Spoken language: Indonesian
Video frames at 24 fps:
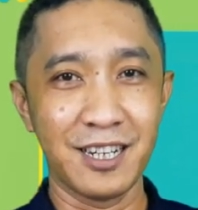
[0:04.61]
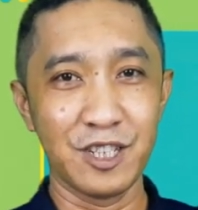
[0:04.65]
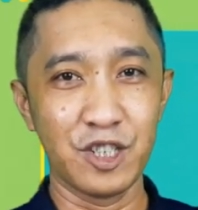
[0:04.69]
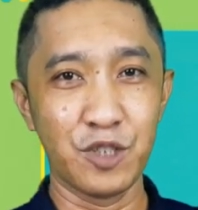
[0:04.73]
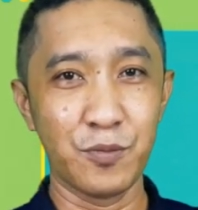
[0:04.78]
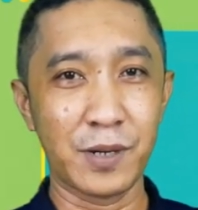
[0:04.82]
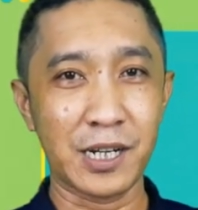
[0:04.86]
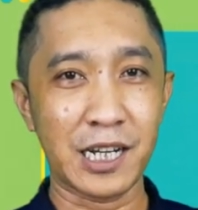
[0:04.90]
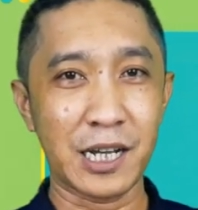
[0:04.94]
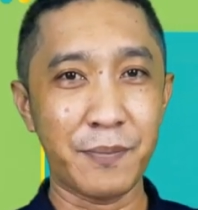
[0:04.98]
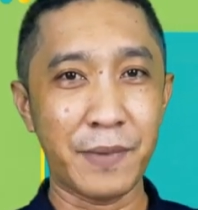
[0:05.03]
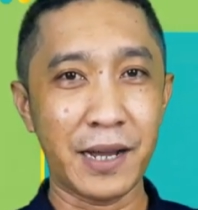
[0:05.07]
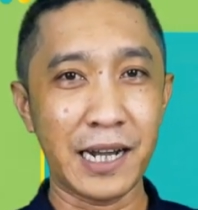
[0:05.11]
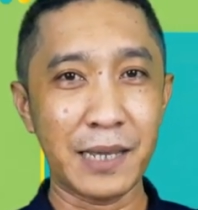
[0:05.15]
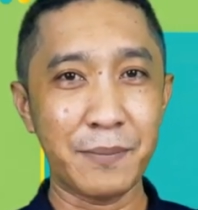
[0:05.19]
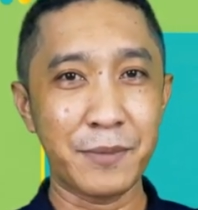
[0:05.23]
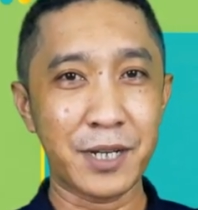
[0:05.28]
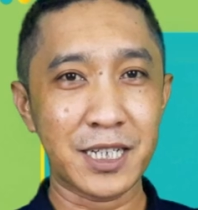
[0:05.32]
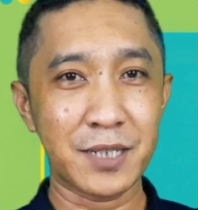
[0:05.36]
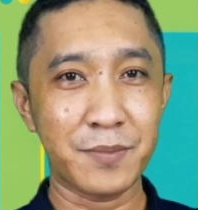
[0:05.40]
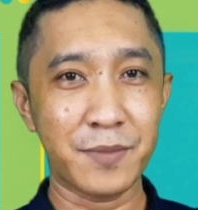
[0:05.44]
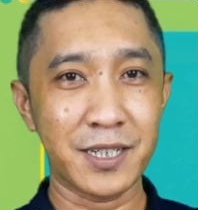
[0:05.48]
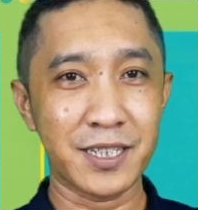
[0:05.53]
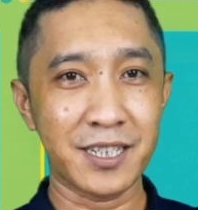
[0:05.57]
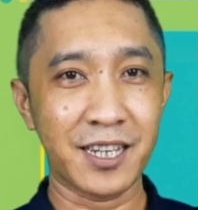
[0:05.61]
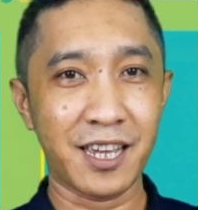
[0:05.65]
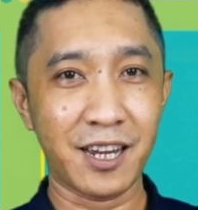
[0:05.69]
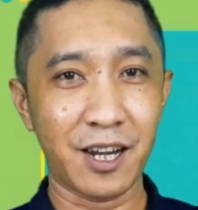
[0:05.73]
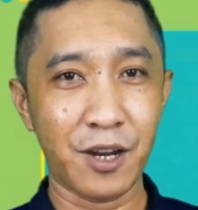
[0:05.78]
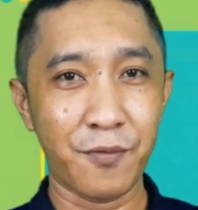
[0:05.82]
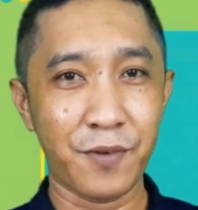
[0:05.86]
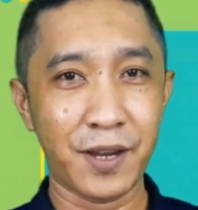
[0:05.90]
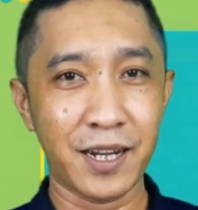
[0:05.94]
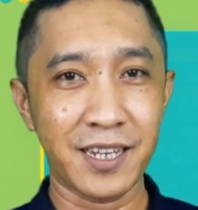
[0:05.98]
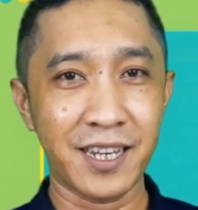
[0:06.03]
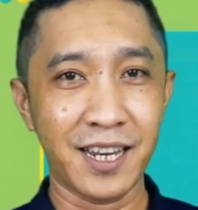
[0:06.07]
Coba kembali bersama saya
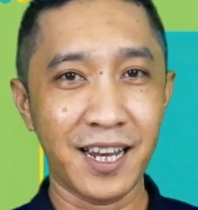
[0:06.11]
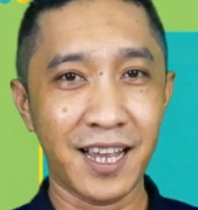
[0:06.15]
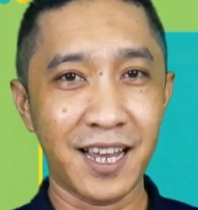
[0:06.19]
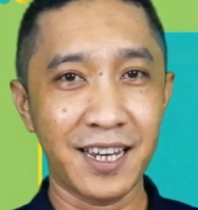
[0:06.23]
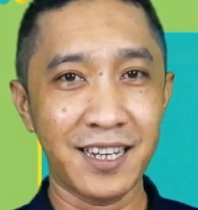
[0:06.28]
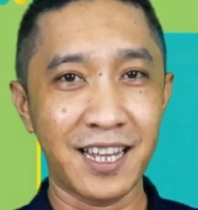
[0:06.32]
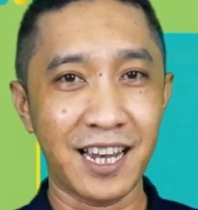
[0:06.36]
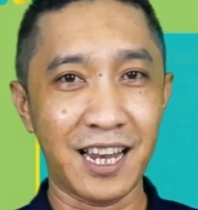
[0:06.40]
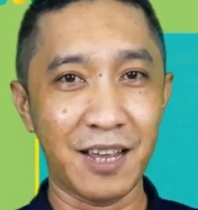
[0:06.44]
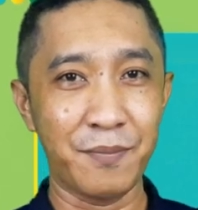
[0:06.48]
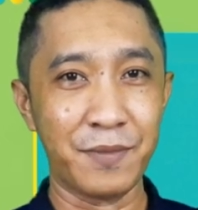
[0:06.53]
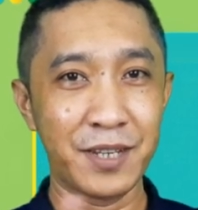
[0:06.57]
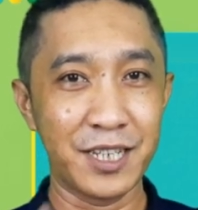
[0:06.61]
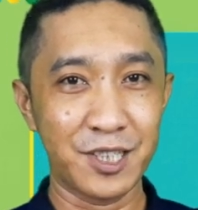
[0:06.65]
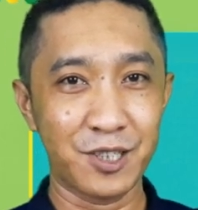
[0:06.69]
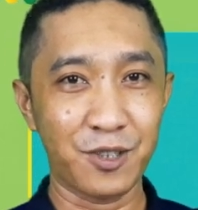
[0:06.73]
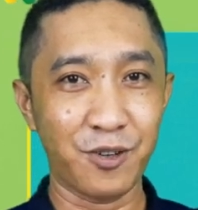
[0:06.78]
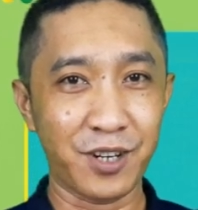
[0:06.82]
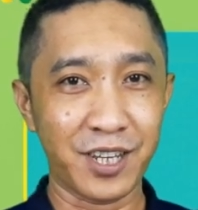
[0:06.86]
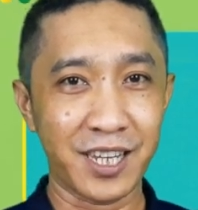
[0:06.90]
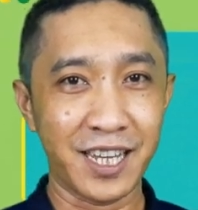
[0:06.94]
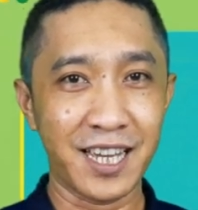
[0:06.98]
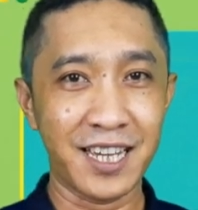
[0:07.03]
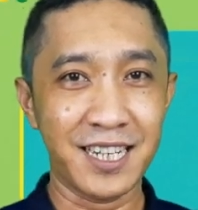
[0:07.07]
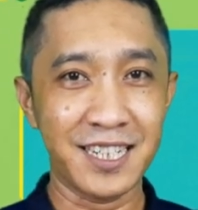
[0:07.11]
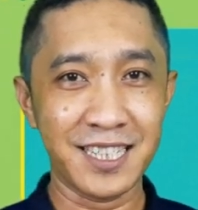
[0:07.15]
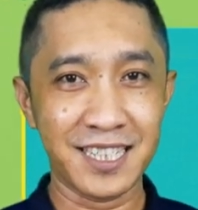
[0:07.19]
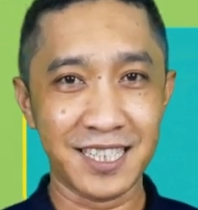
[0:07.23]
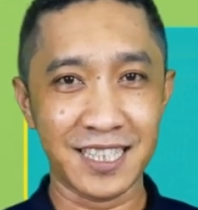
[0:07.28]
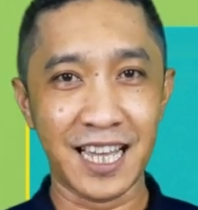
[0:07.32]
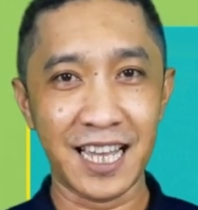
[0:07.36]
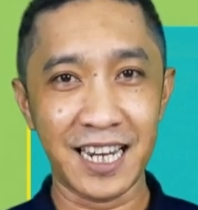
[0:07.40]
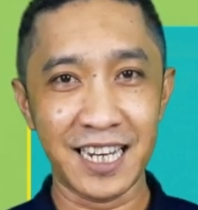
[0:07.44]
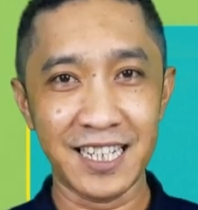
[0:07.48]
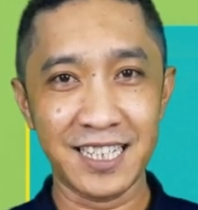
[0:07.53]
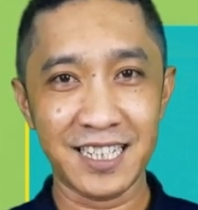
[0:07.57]
Lopatila dalam Historia
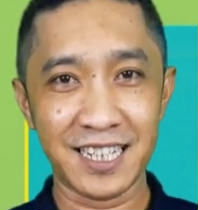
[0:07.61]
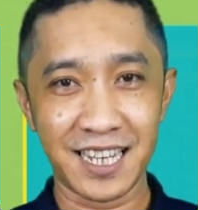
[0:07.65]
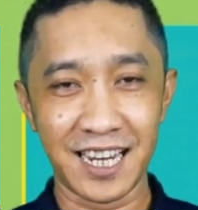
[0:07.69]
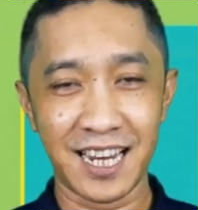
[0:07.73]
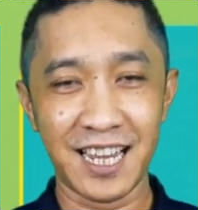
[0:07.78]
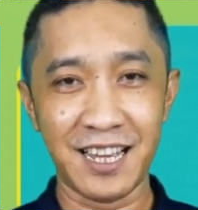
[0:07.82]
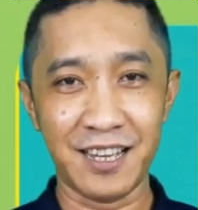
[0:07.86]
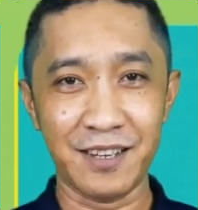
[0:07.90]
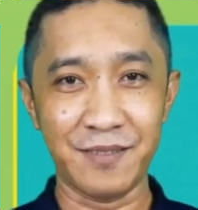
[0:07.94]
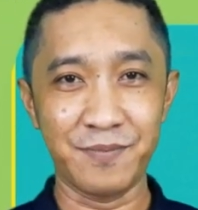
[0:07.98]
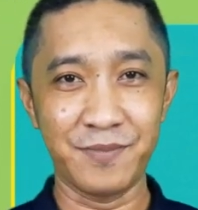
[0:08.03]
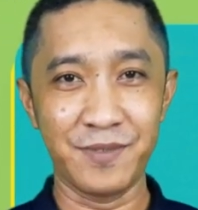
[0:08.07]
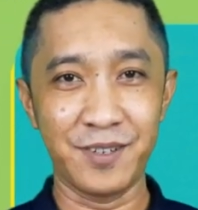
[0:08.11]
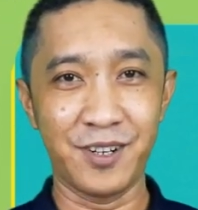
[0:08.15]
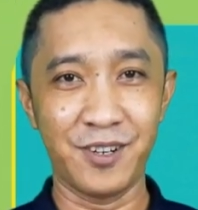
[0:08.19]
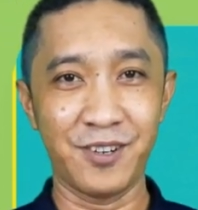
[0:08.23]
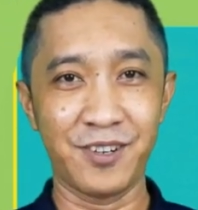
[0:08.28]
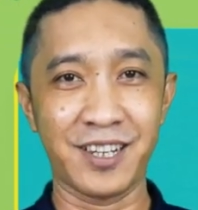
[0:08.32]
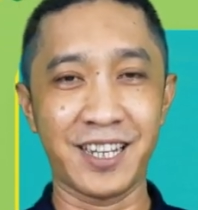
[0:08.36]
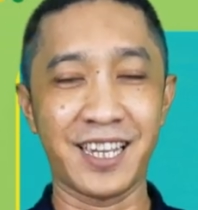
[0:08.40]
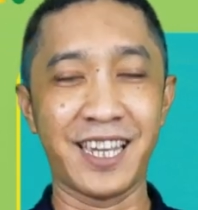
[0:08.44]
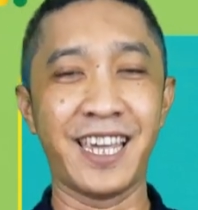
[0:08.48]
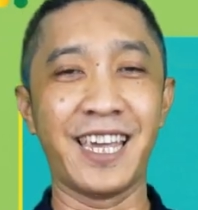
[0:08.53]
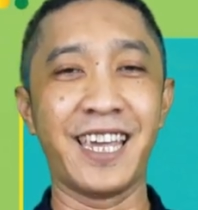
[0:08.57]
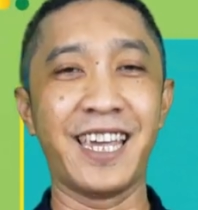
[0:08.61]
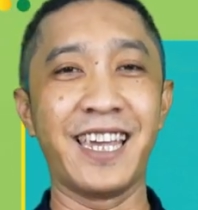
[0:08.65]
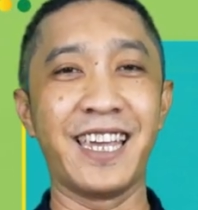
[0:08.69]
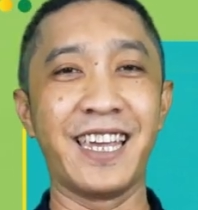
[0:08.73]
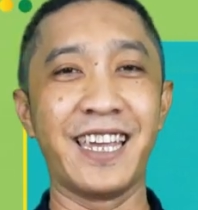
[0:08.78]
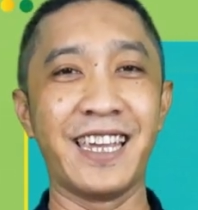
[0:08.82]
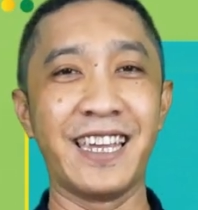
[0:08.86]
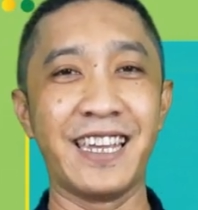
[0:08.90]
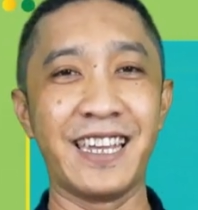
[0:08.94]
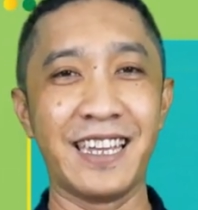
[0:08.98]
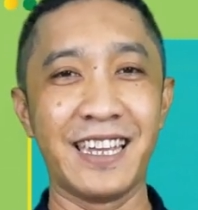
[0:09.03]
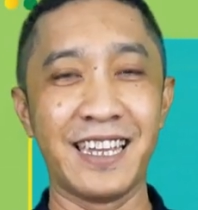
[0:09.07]
Studies Club
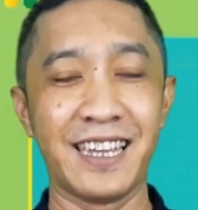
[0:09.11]
Oke